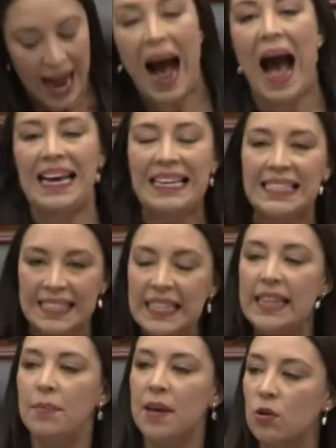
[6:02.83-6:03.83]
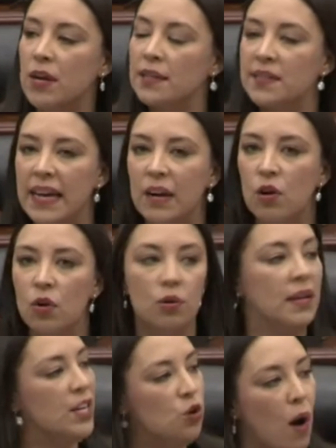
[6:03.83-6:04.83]
Ahí sí debieron hacerlo
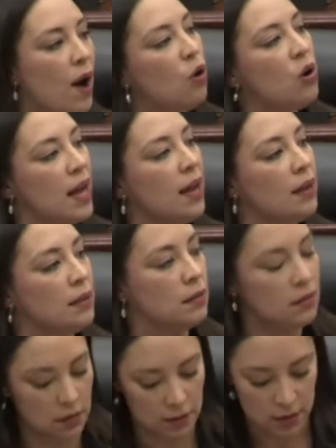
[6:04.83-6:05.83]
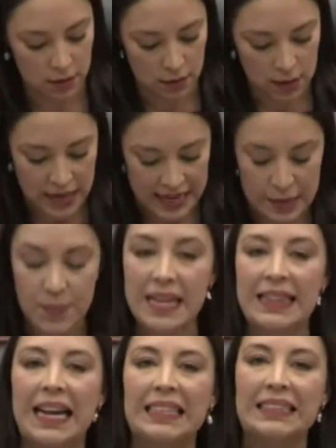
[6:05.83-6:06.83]
y no ahora. Y
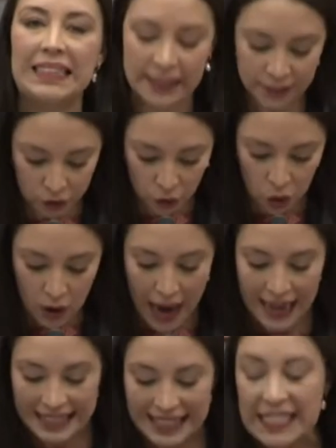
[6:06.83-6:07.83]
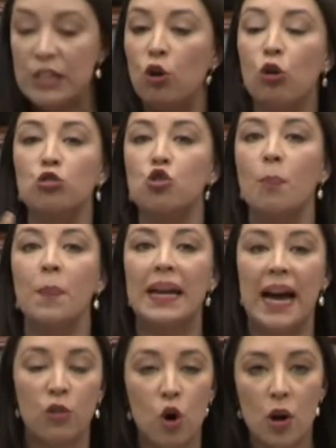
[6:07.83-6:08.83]
mientras tanto han sido los
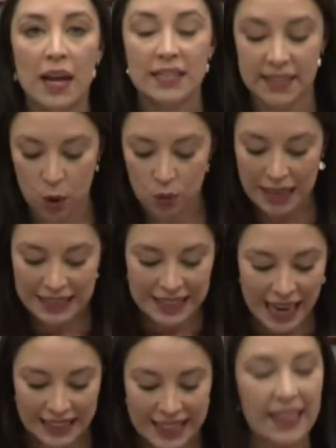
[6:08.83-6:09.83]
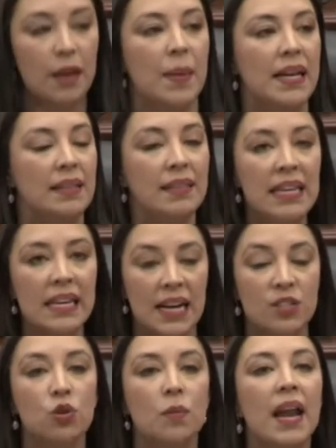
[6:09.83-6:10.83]
operadores de una sarta de
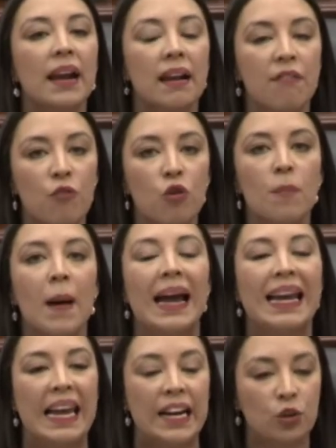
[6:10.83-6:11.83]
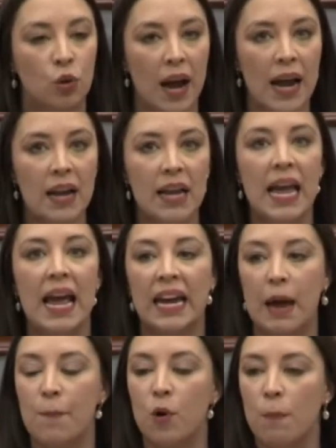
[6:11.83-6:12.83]
mentiras sobre la reforma electoral
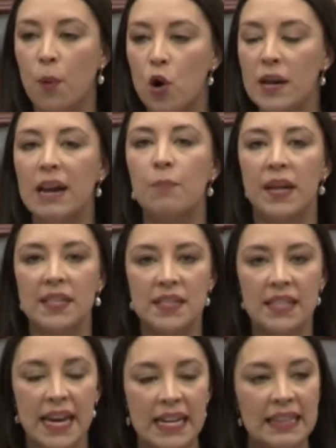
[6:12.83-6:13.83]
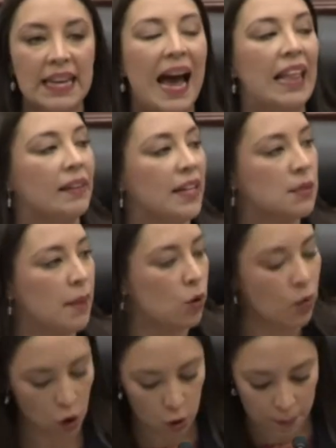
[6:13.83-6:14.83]
que propone el presidente Andrés
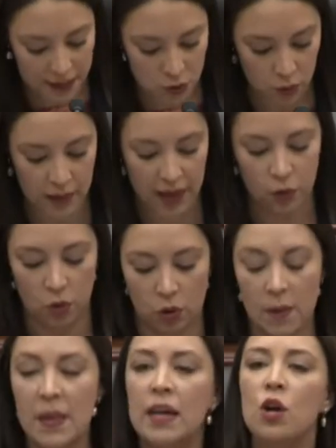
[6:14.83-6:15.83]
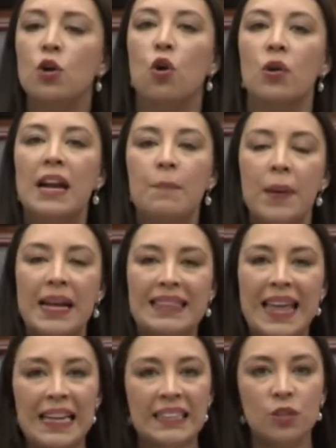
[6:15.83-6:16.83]
Manuel López Obrador con el
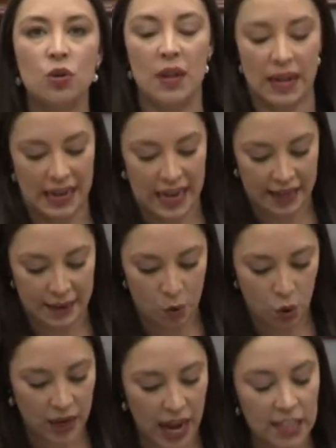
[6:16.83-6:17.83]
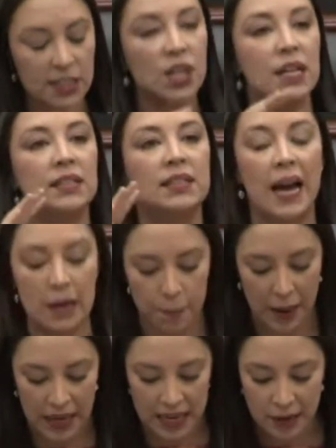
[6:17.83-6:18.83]
pretexto de que la democracia está en
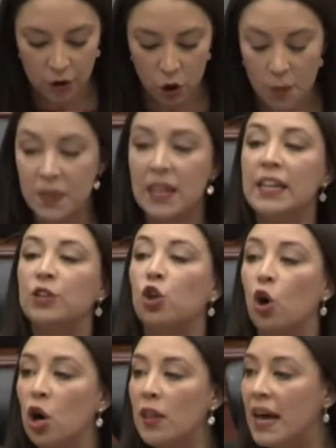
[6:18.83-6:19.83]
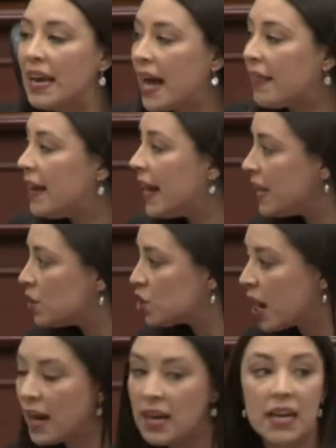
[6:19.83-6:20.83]
peligro, toda la
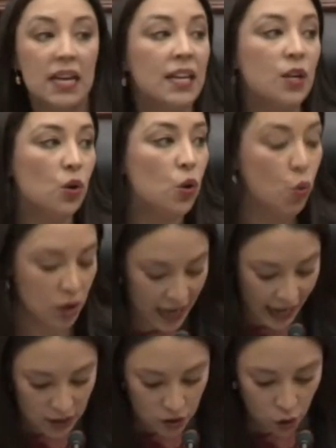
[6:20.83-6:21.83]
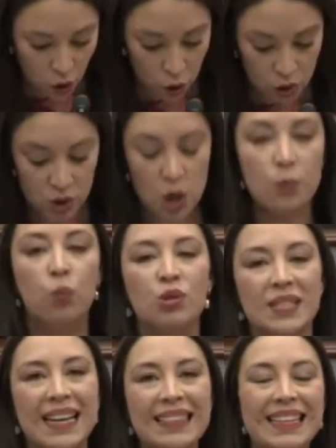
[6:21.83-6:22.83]
derecha, incluyéndolos,
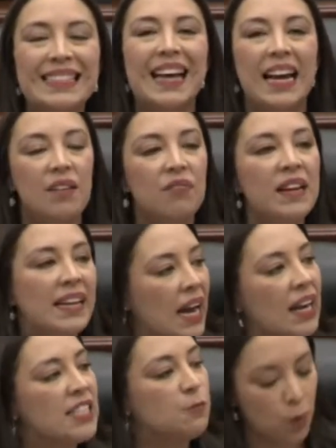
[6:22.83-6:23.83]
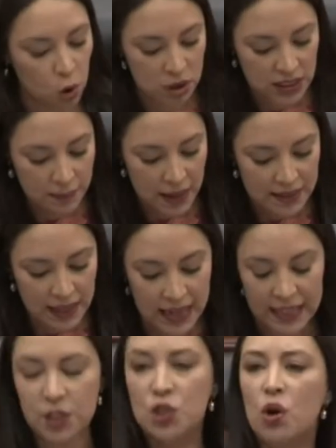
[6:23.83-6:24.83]
buscan descalificar las próximas
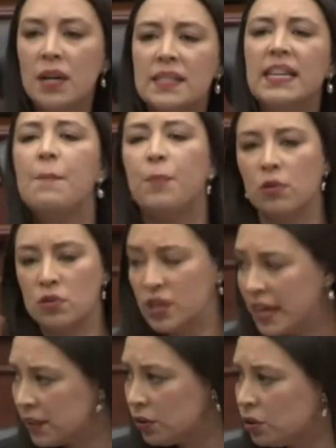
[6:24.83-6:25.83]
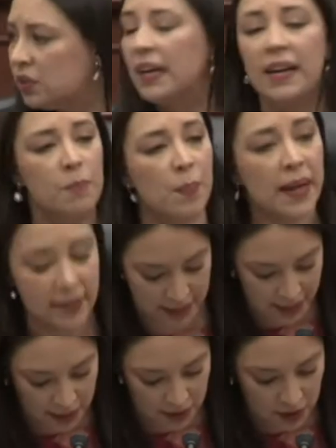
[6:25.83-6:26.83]
elecciones que, por cierto, tienen
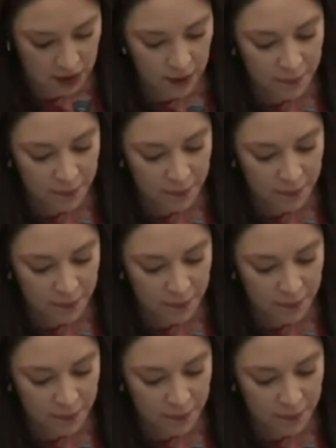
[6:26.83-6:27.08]
perdidas.